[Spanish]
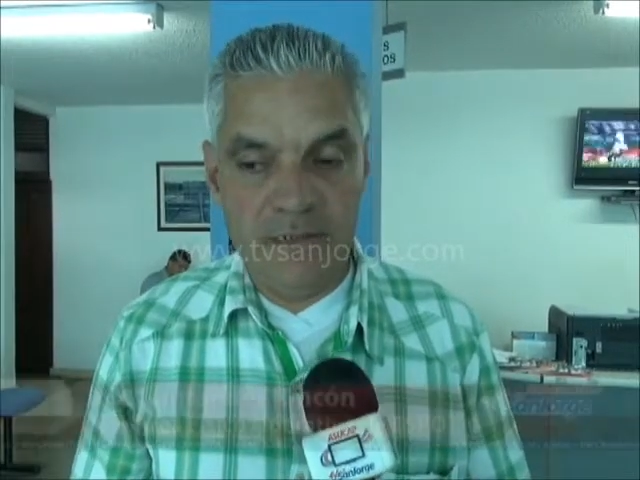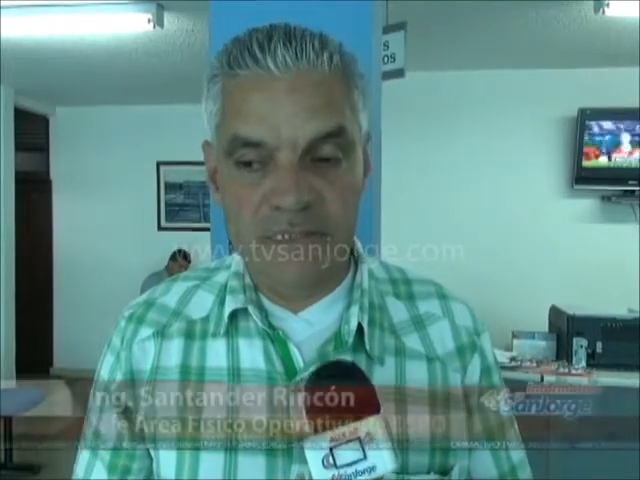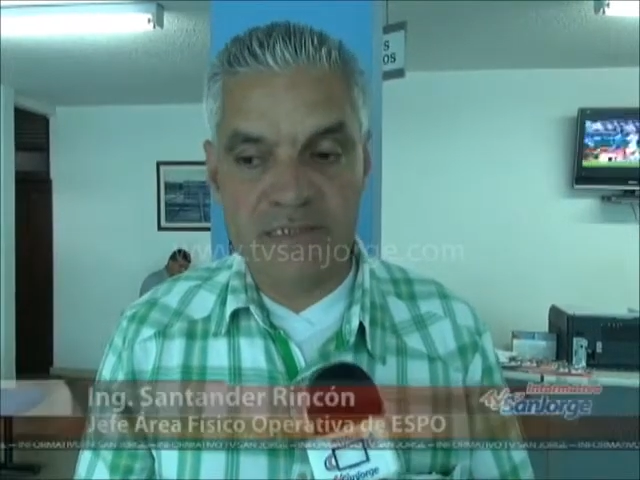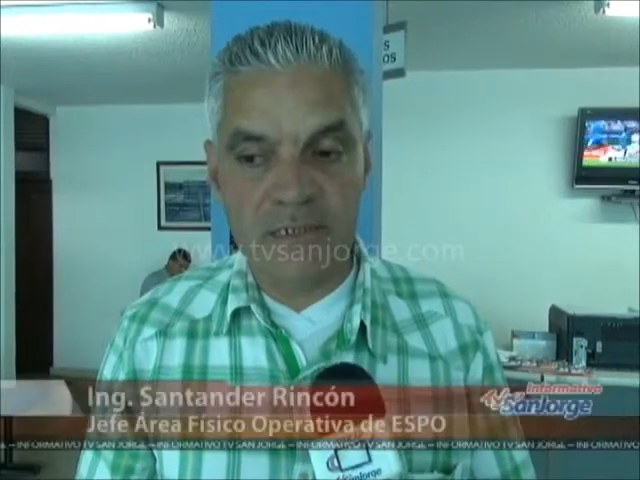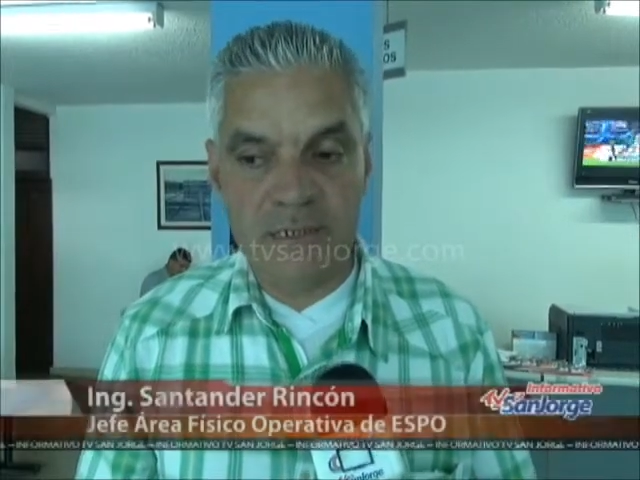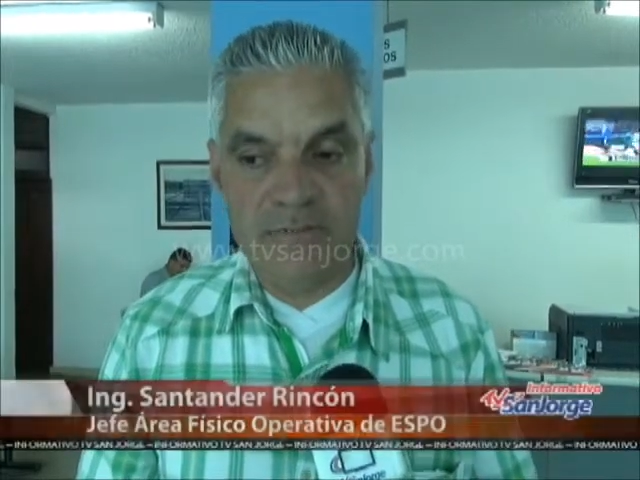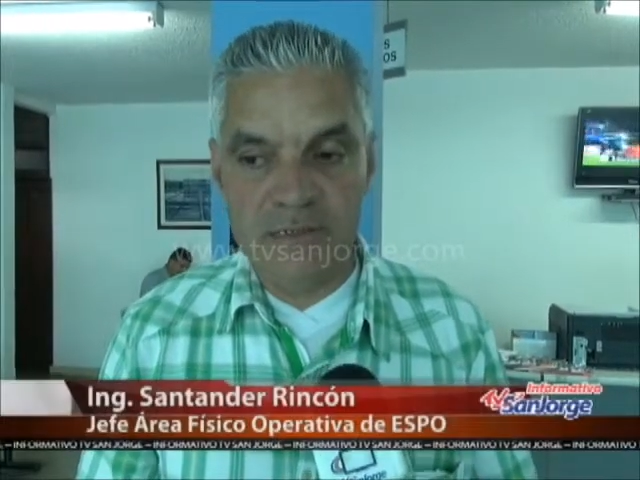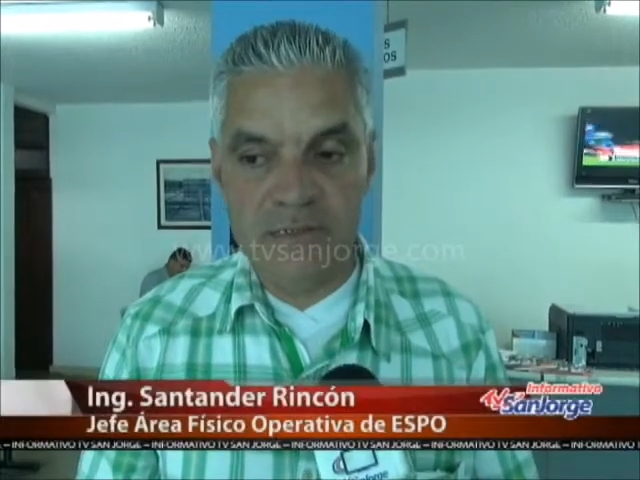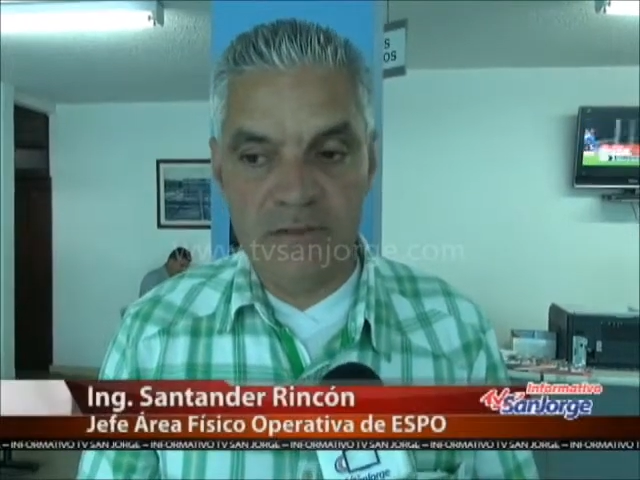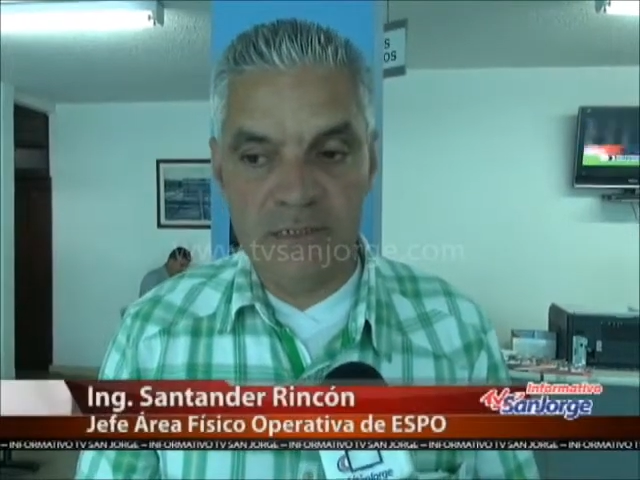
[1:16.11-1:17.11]
que se
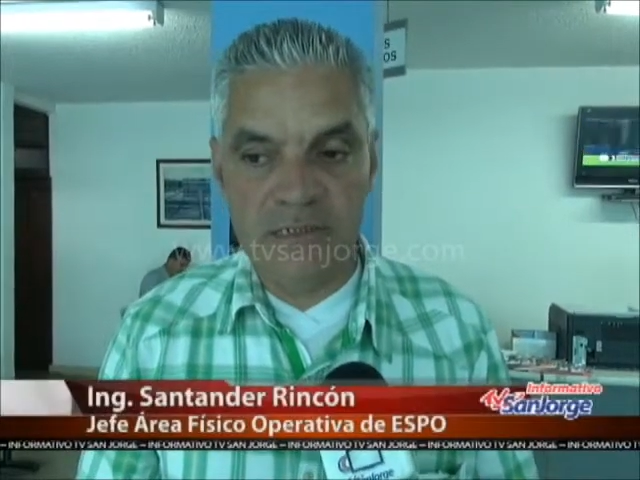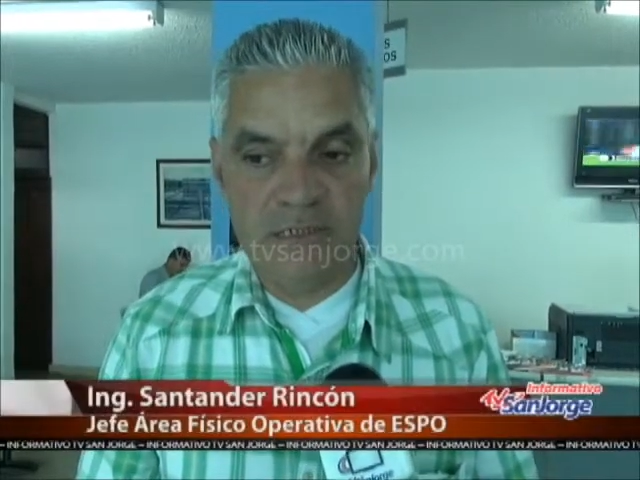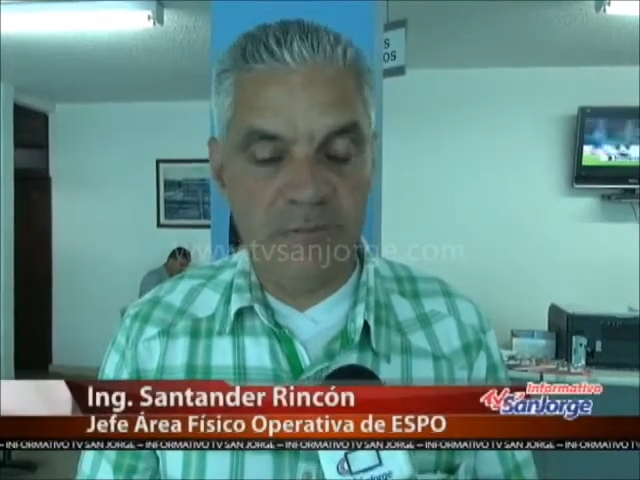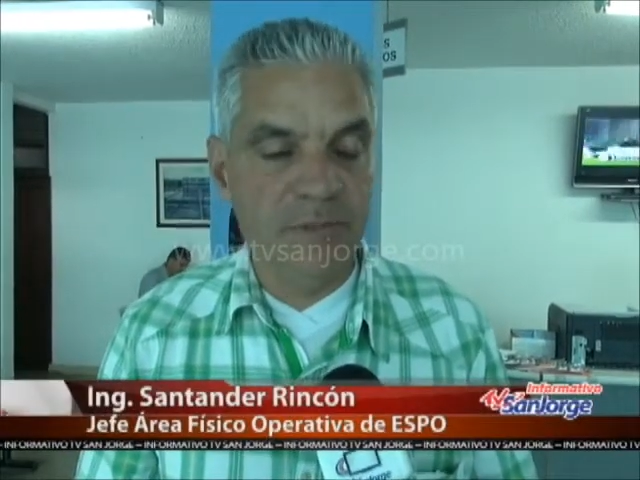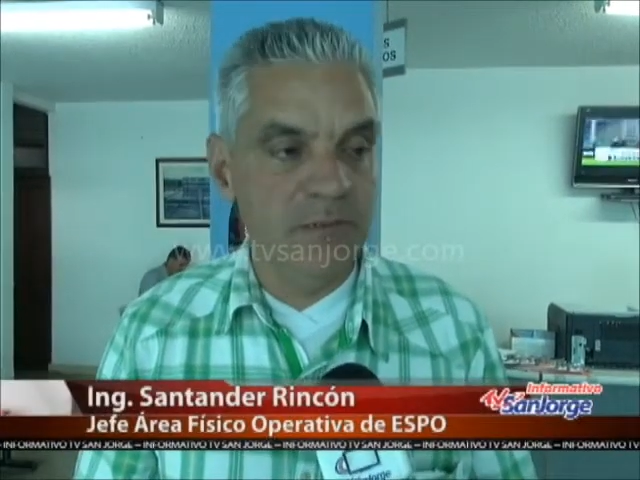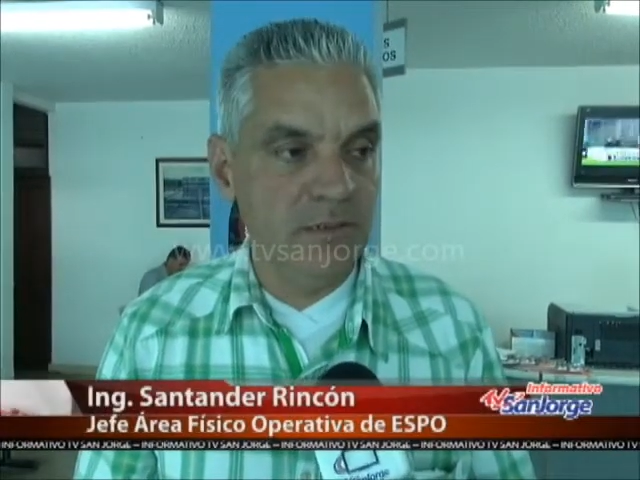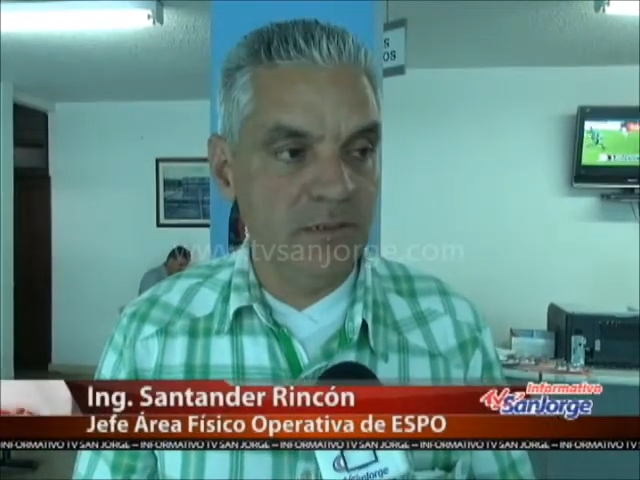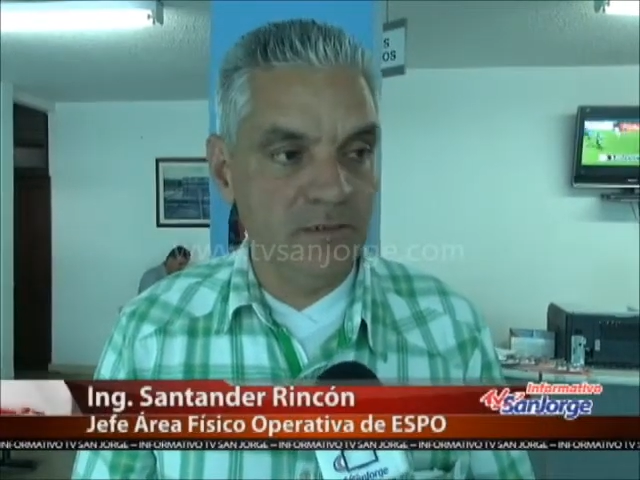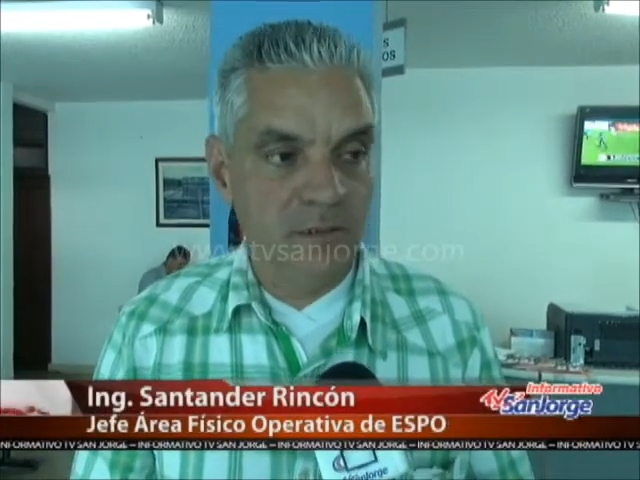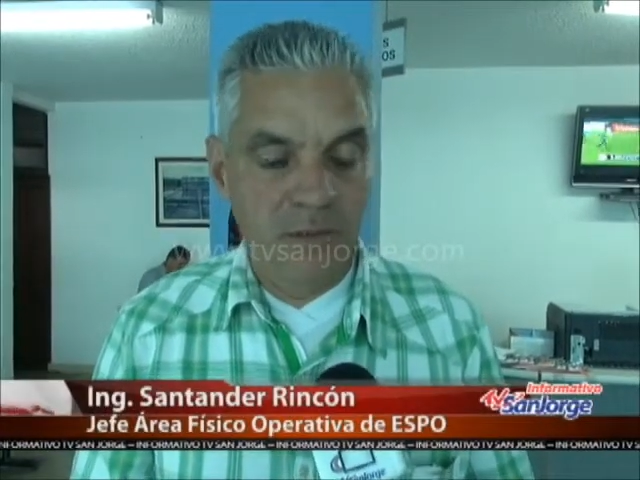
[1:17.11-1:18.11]
revise a ver exactamente
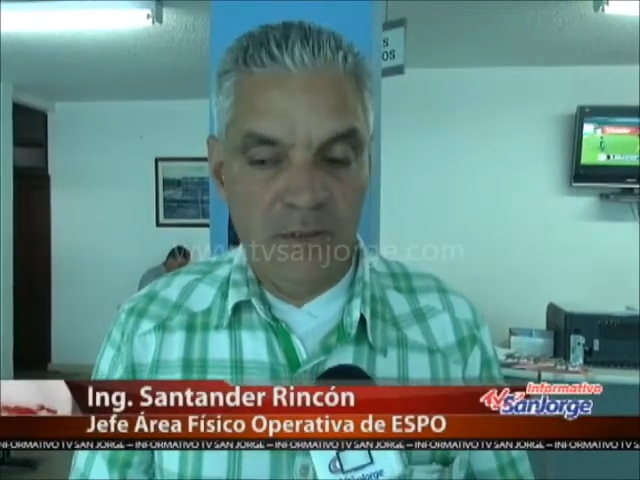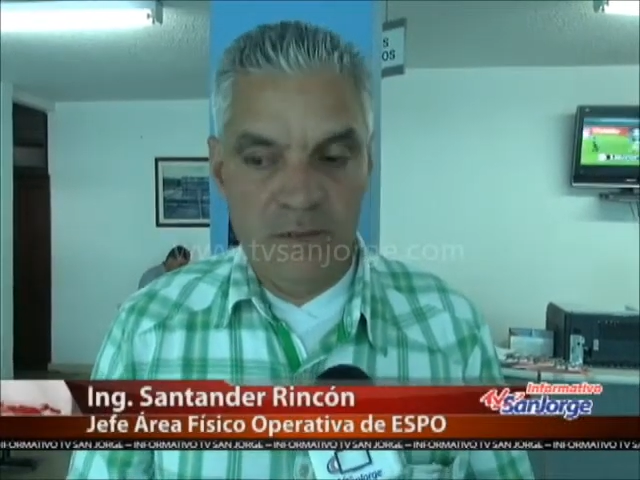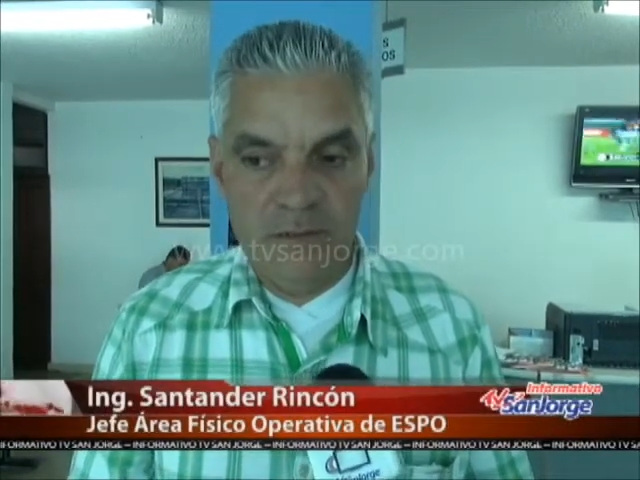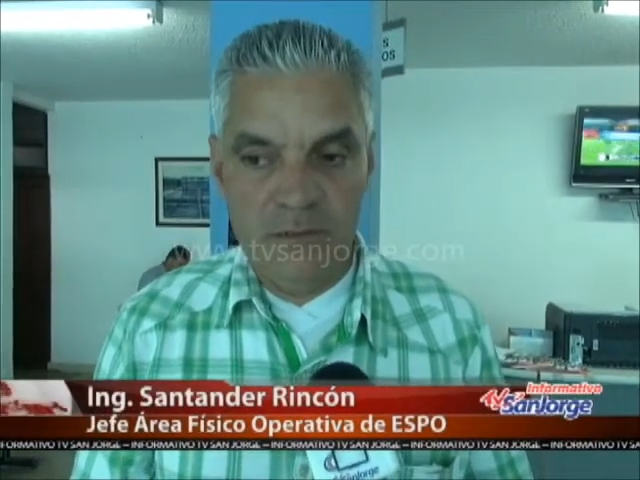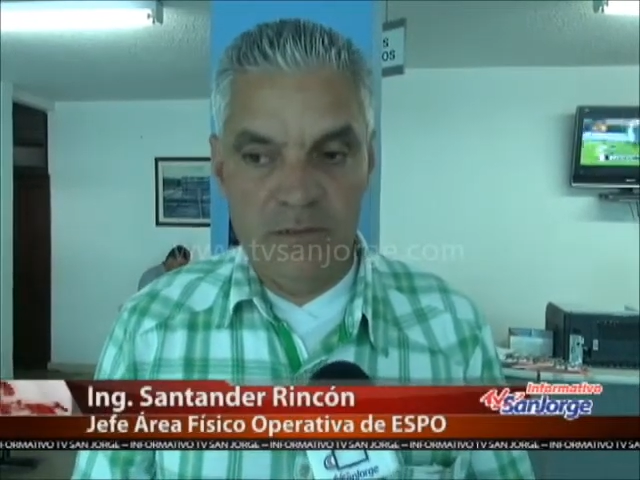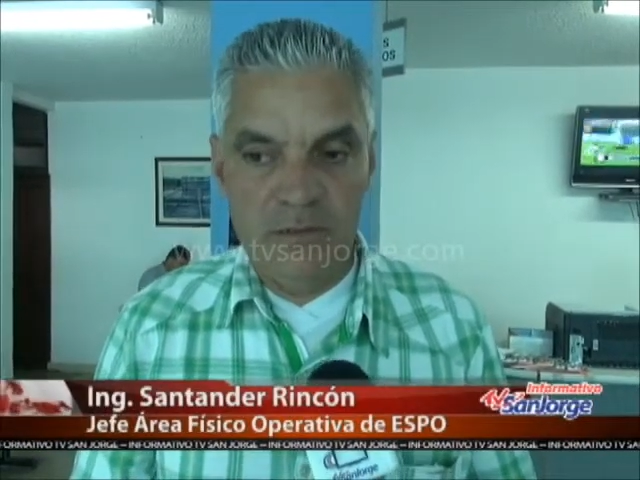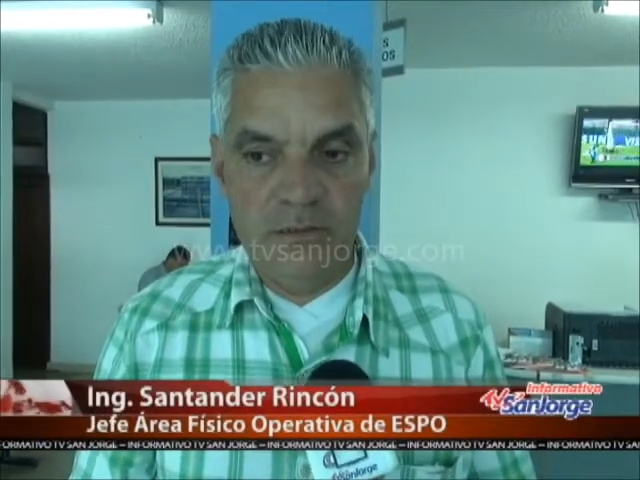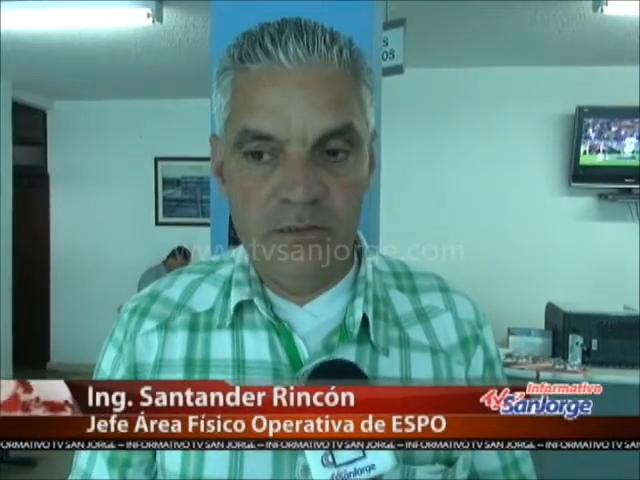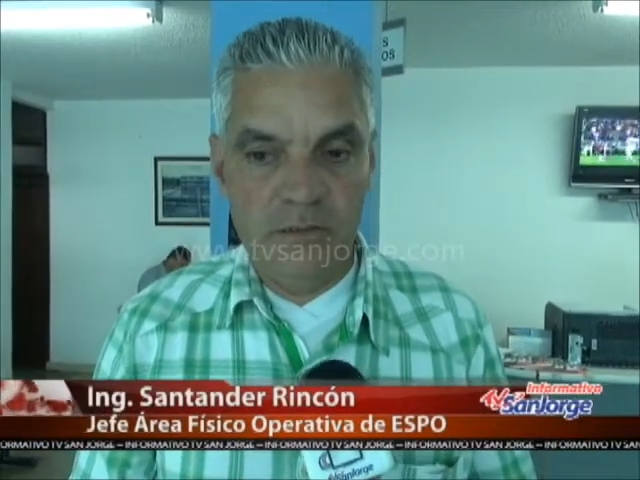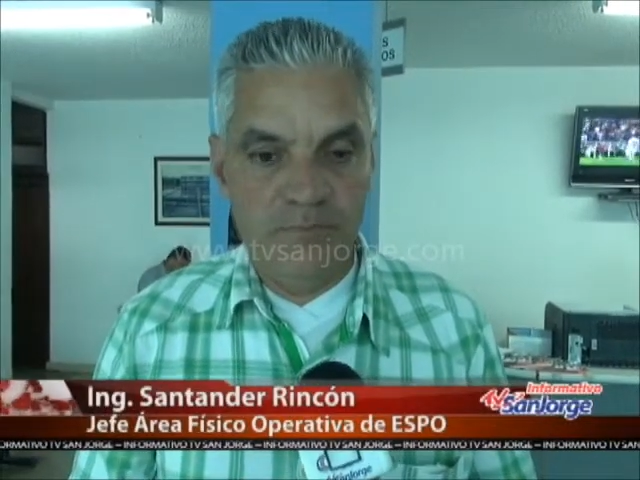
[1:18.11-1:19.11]
eh,